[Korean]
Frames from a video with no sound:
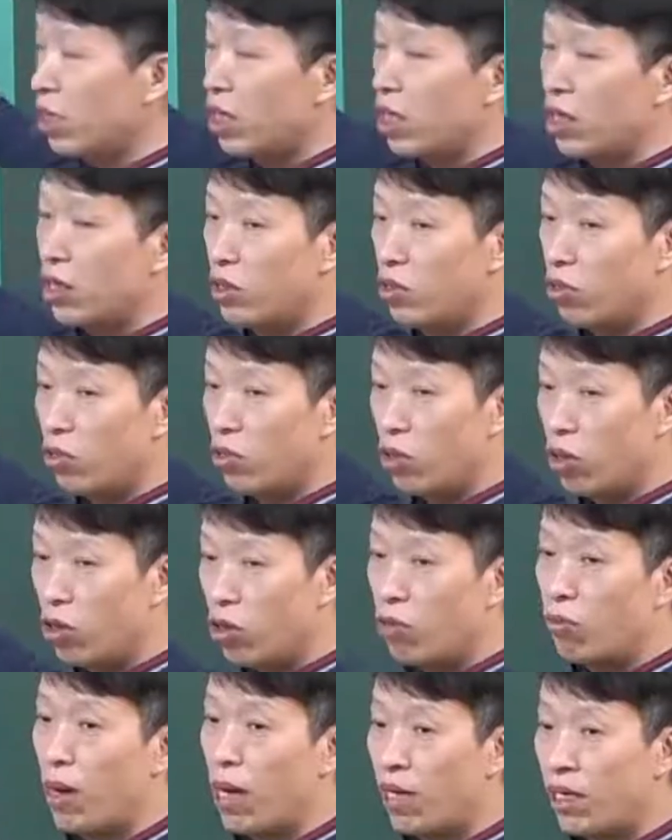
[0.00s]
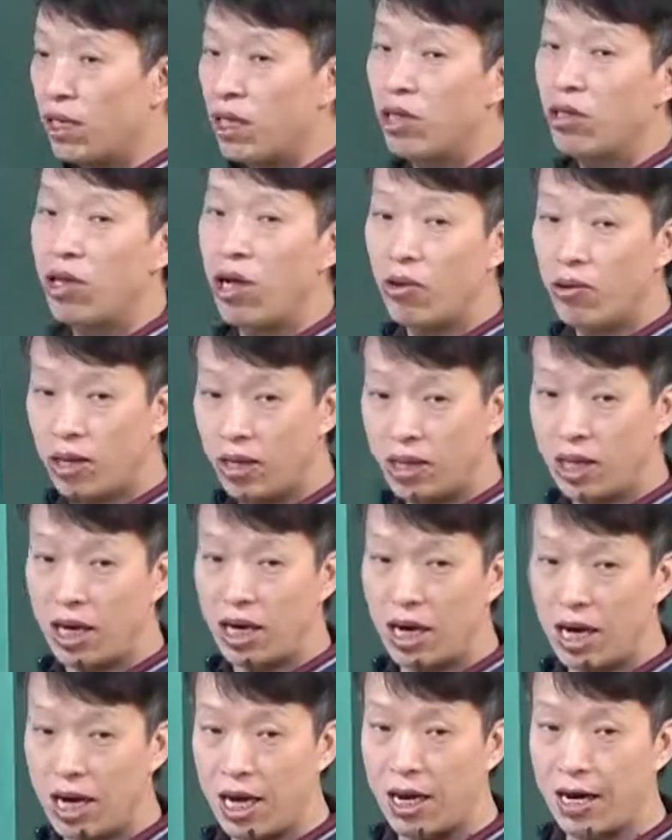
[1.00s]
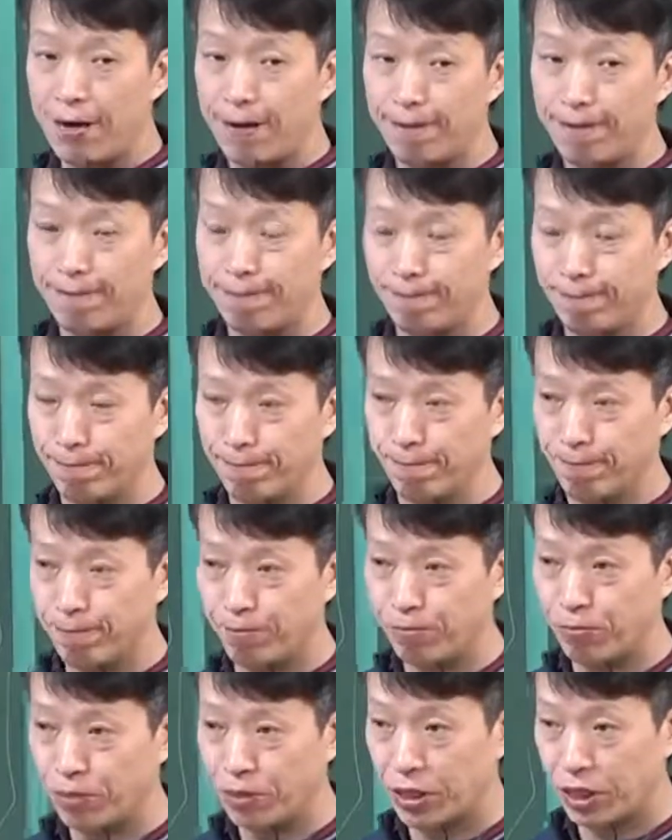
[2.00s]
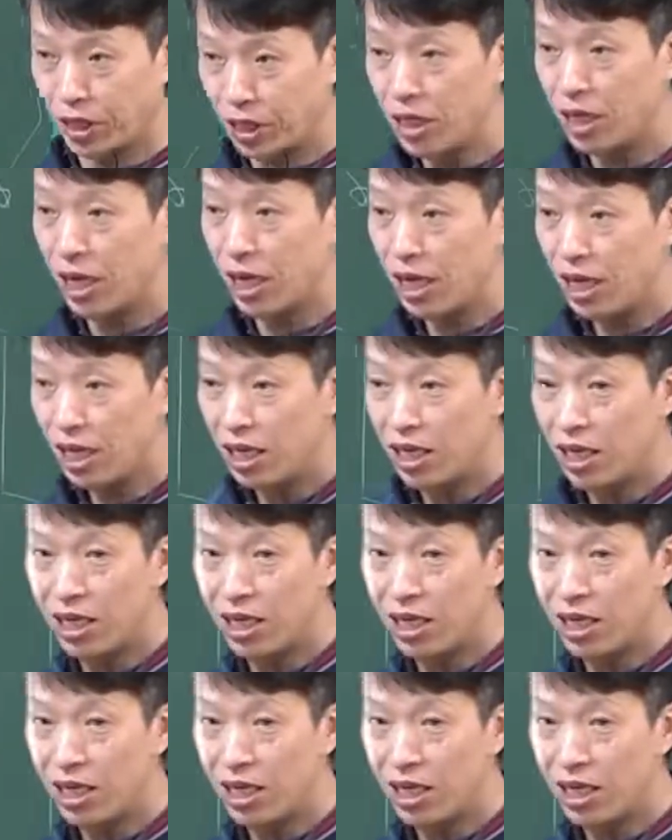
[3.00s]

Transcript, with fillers: 넣어가지고 연료금 한음제로 사용했잖아 음, 그지 음.